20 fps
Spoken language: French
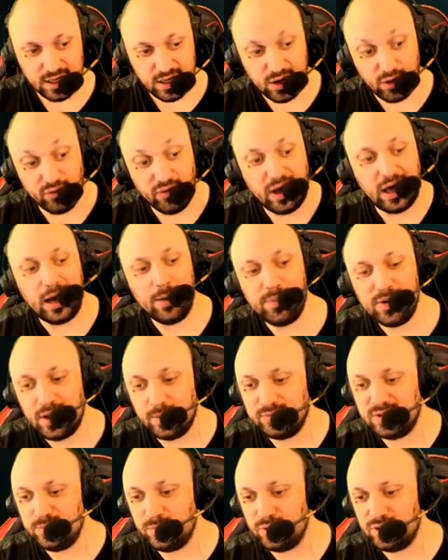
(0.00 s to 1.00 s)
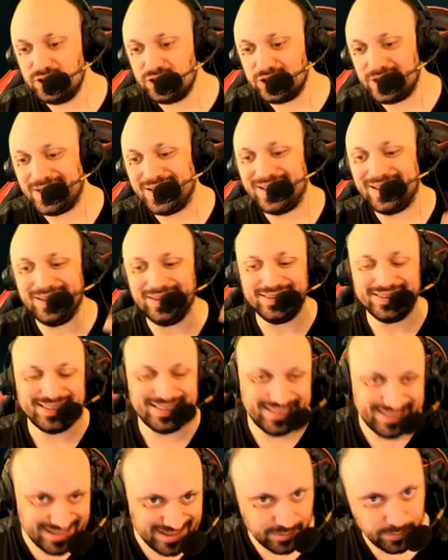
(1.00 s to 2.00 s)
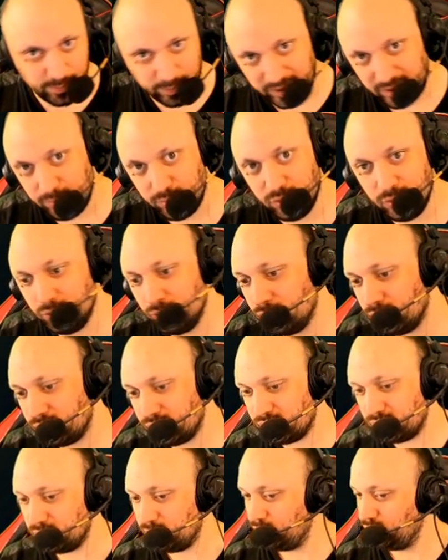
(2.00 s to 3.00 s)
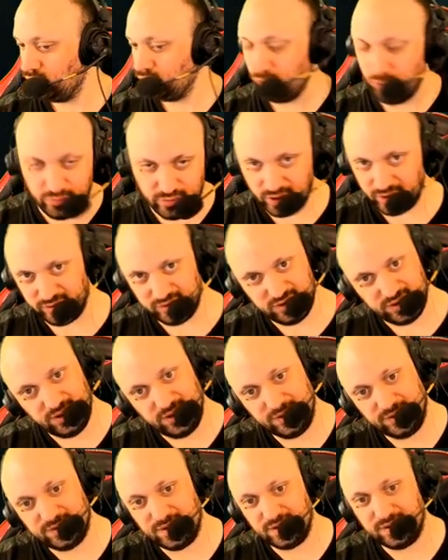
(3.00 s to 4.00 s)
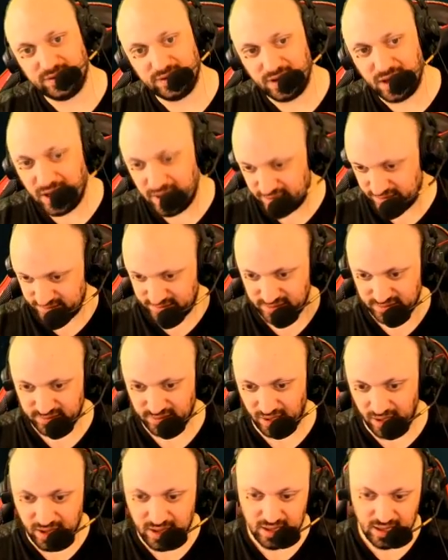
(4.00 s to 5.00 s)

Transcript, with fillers: et on va rappeler un petit peu déjà qui est Primus, d'où vient-il, etc., etc.